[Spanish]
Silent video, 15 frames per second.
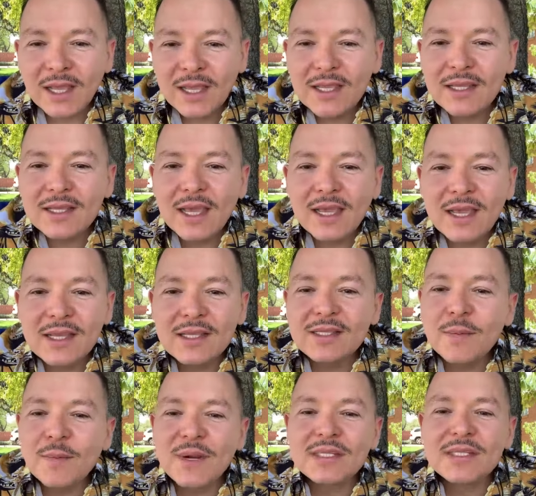Aquí,
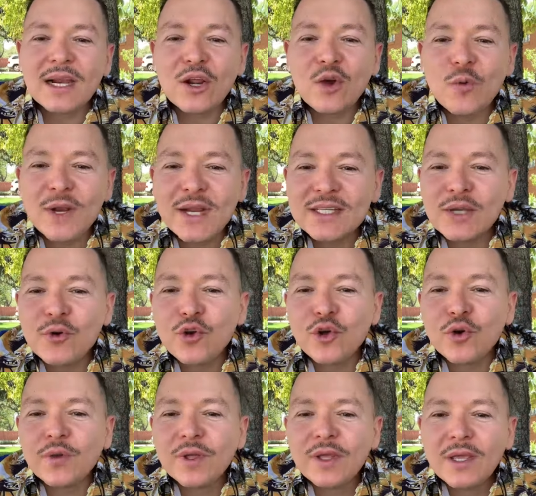aquí siempre se rejuvenece
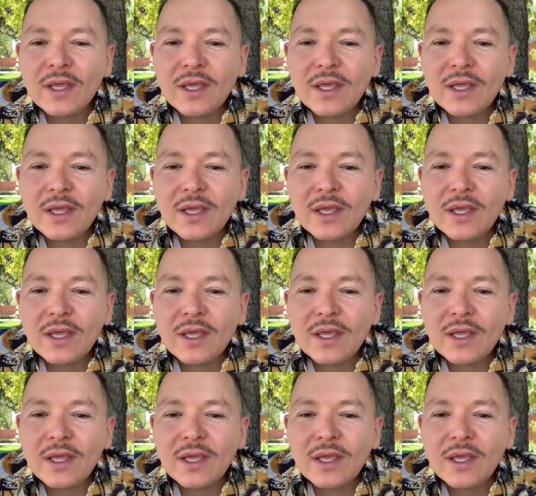uno.